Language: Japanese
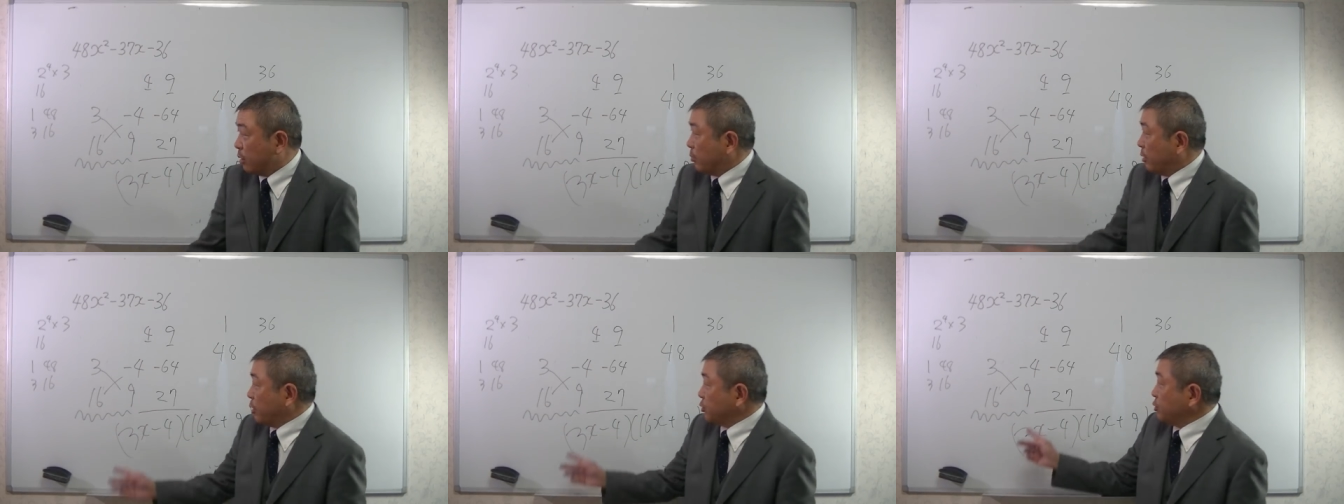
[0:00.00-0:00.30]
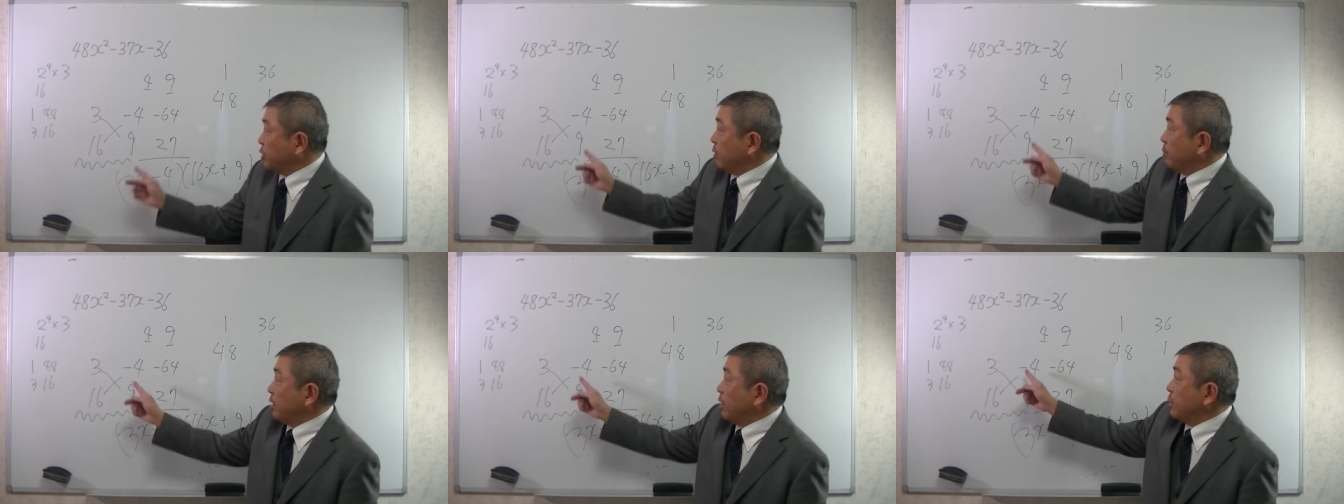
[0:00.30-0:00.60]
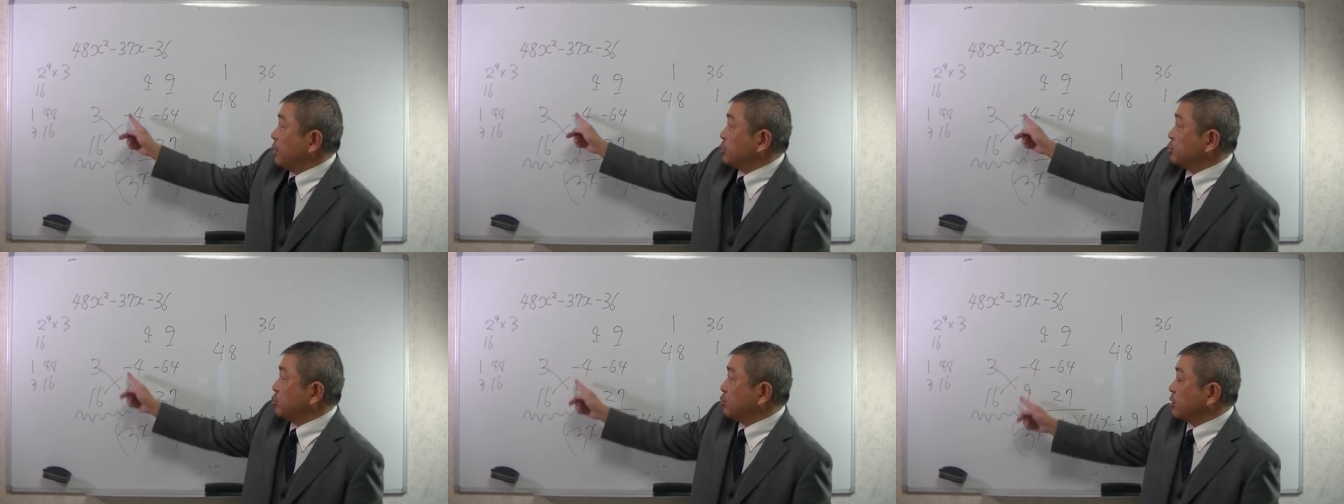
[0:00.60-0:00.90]
あとは
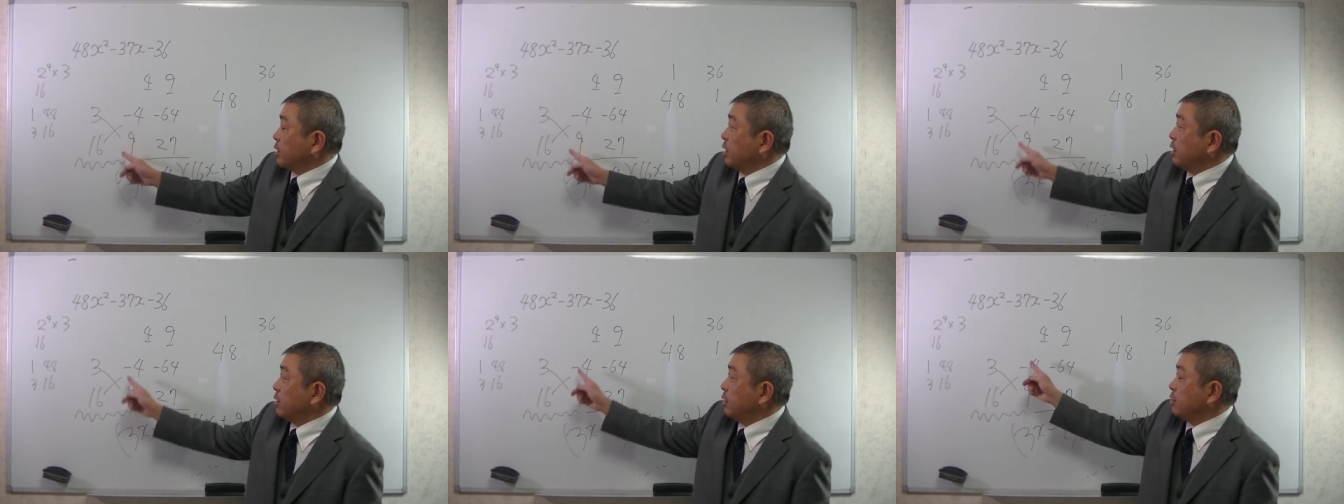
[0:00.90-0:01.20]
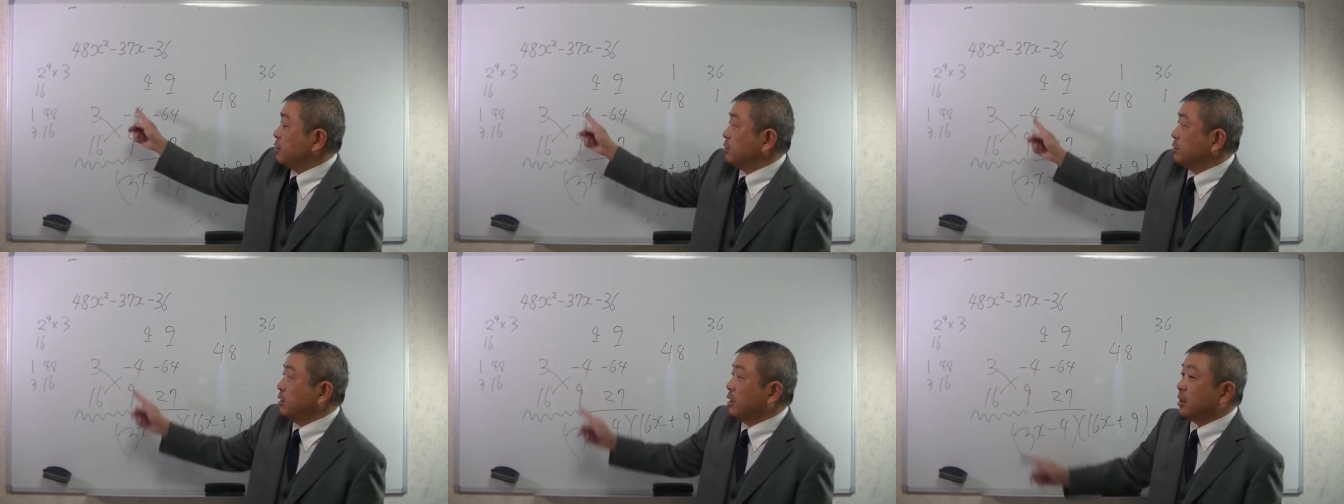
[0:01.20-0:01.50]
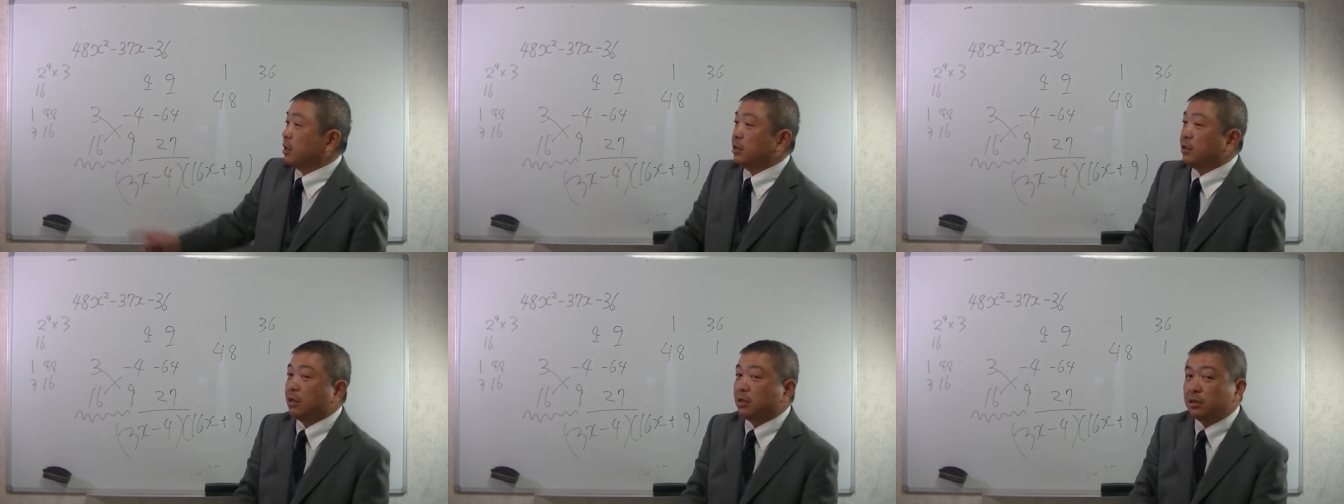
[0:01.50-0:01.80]
マイナスを考える
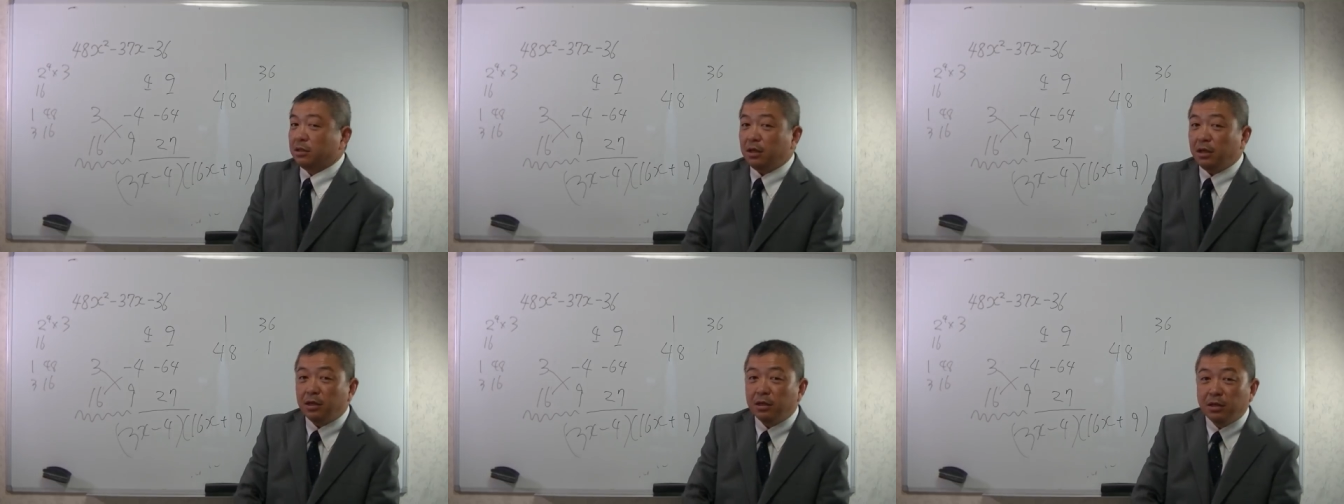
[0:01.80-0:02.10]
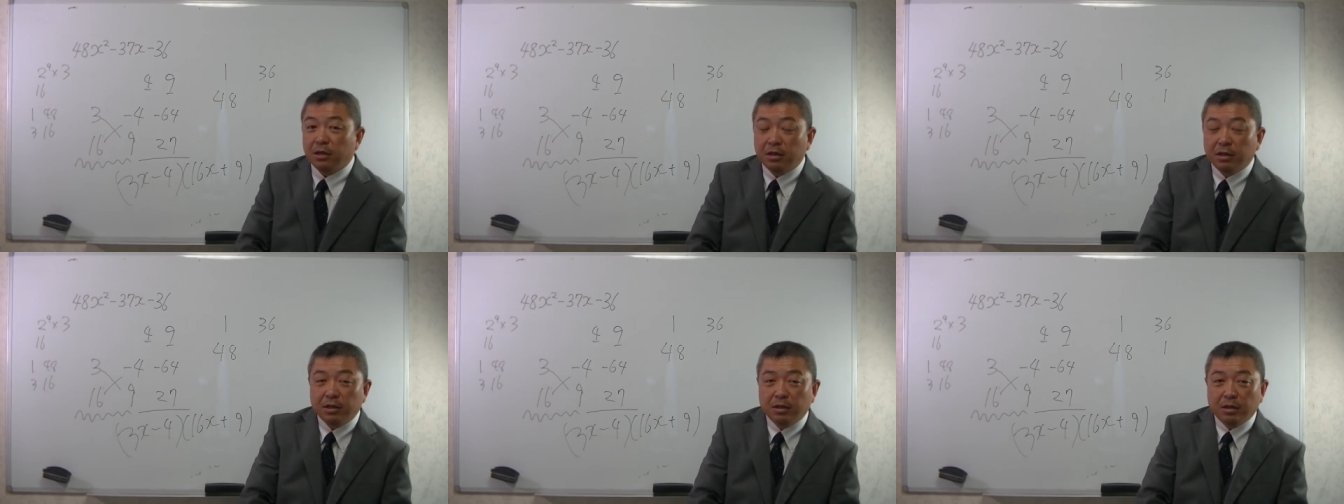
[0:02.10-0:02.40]
だけなんで